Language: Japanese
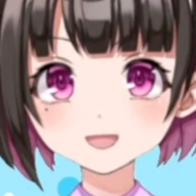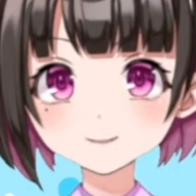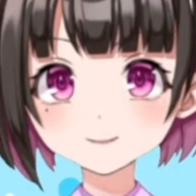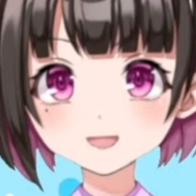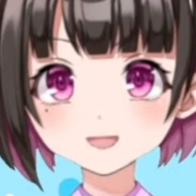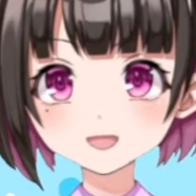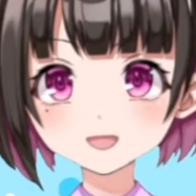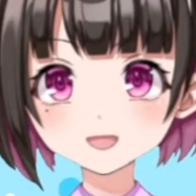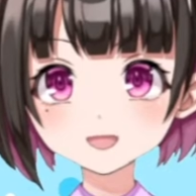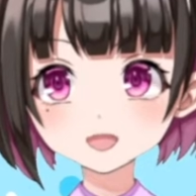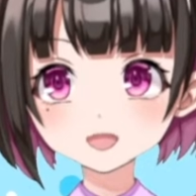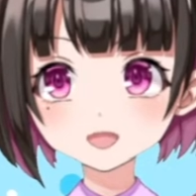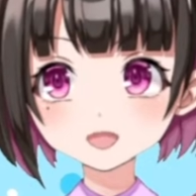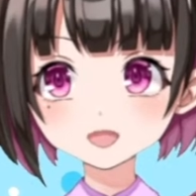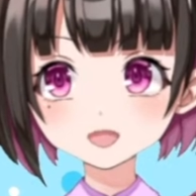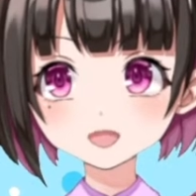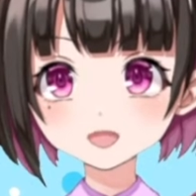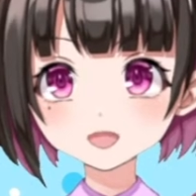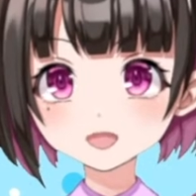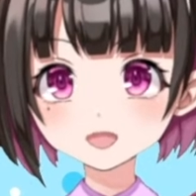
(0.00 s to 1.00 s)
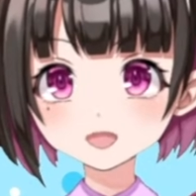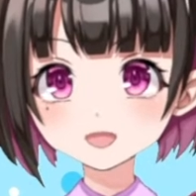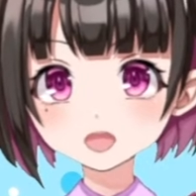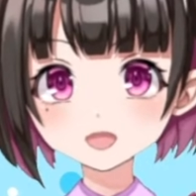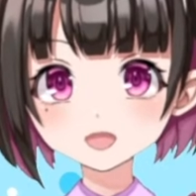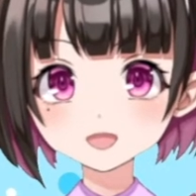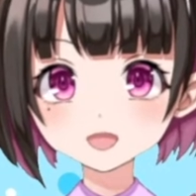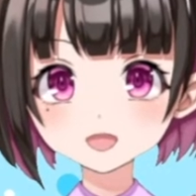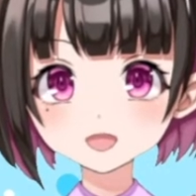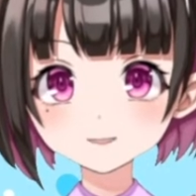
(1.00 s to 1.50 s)
もなんか、
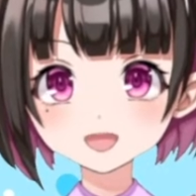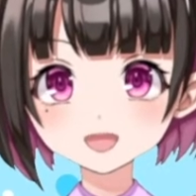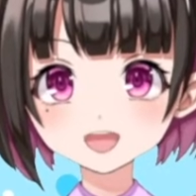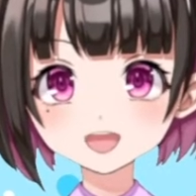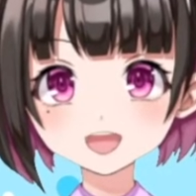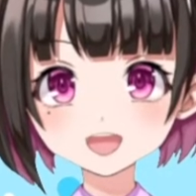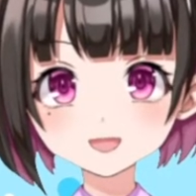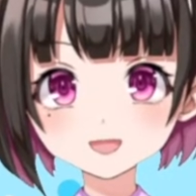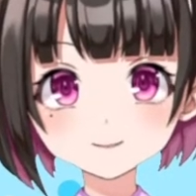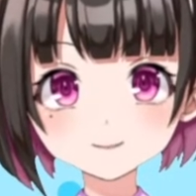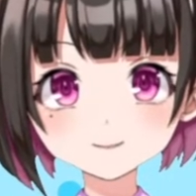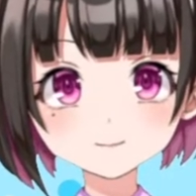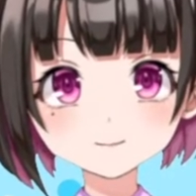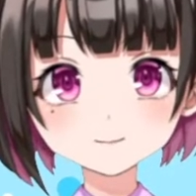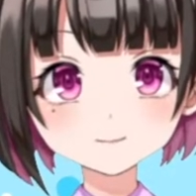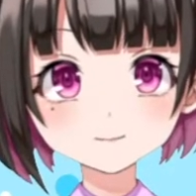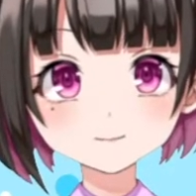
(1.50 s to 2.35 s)
チームメイトのなんか、